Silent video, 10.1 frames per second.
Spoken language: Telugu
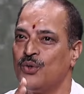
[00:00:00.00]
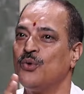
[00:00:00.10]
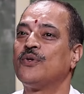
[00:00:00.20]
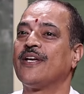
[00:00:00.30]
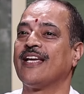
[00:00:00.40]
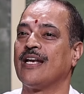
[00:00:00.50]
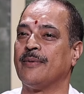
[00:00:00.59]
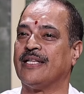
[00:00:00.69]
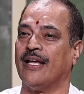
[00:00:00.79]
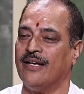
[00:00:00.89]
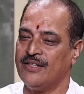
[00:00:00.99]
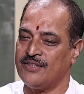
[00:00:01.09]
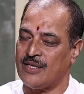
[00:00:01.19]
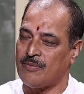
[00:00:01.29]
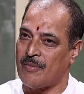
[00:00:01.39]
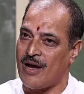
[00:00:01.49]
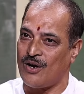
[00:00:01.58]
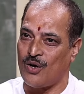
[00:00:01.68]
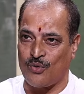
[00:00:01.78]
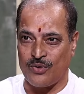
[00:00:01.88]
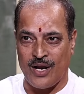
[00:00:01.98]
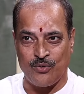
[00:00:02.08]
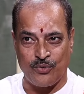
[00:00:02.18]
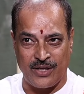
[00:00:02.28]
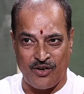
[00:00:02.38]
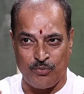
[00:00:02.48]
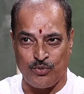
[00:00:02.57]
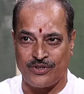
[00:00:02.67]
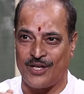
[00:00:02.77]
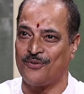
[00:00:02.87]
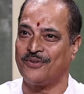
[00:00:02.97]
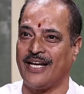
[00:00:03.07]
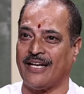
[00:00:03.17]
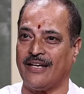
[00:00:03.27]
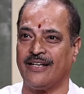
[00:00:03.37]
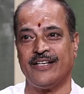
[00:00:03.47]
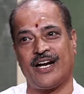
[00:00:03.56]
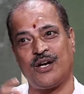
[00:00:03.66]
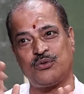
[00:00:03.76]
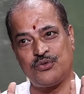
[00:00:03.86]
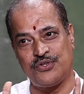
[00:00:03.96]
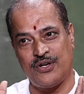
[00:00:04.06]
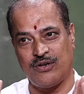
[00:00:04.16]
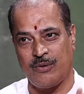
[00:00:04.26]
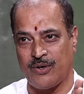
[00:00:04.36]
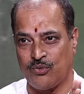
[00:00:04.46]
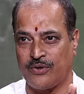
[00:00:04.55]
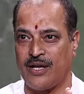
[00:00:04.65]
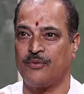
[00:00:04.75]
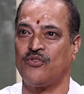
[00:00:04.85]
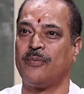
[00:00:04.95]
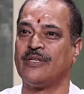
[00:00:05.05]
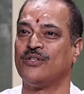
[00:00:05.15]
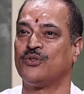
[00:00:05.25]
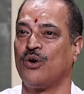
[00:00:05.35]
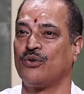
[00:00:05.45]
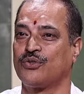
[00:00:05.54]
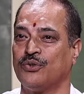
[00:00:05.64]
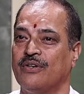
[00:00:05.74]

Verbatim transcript: నూట ఎనిమిది జపమాలలో కూడా నూట ఎనిమిది పూసలే ఉంటాయి ఇంకా ఎక్కడ చూసినా కూడా మనం నూట ఎనిమిది విభజించుకోవచ్చు